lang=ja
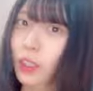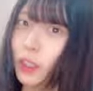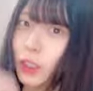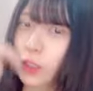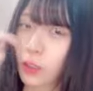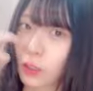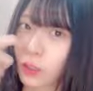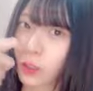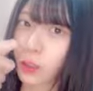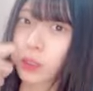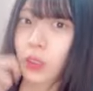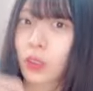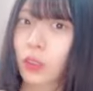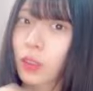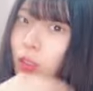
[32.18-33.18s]
ら
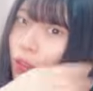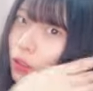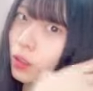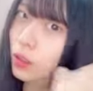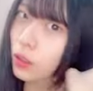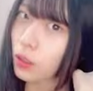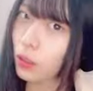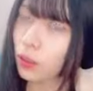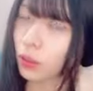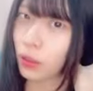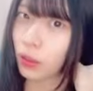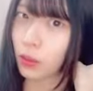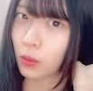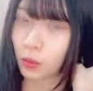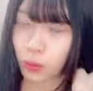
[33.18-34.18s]
なんか
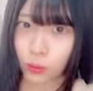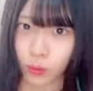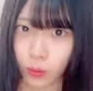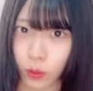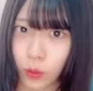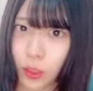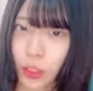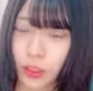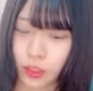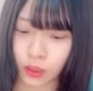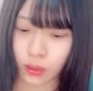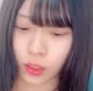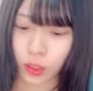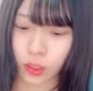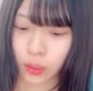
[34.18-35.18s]
もうおやつ
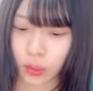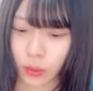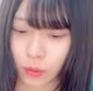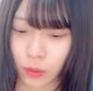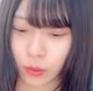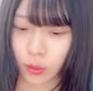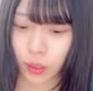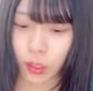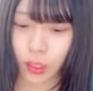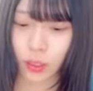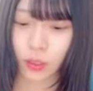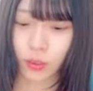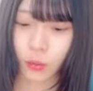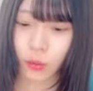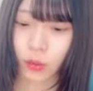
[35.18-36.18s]
おやつ食べようかなっ
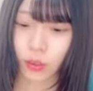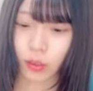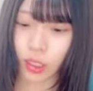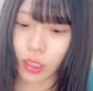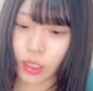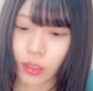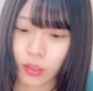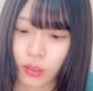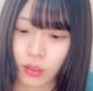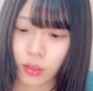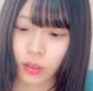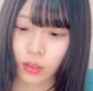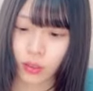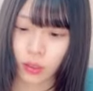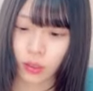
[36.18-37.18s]
て思って
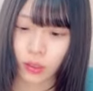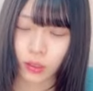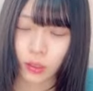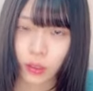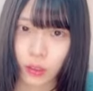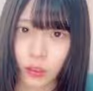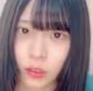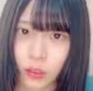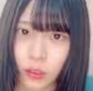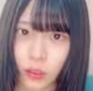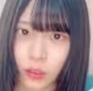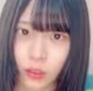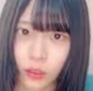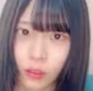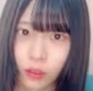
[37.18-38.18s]
あの
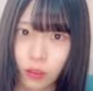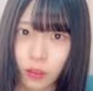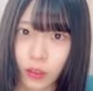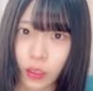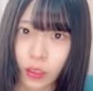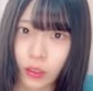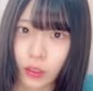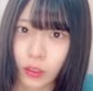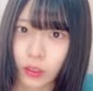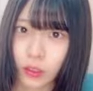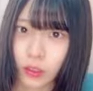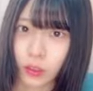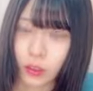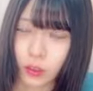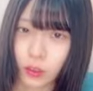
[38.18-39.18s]
おやつ
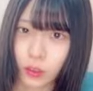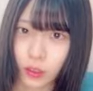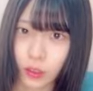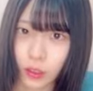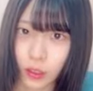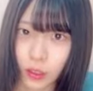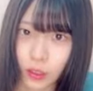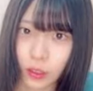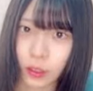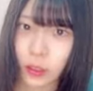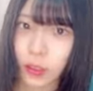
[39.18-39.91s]
と同時に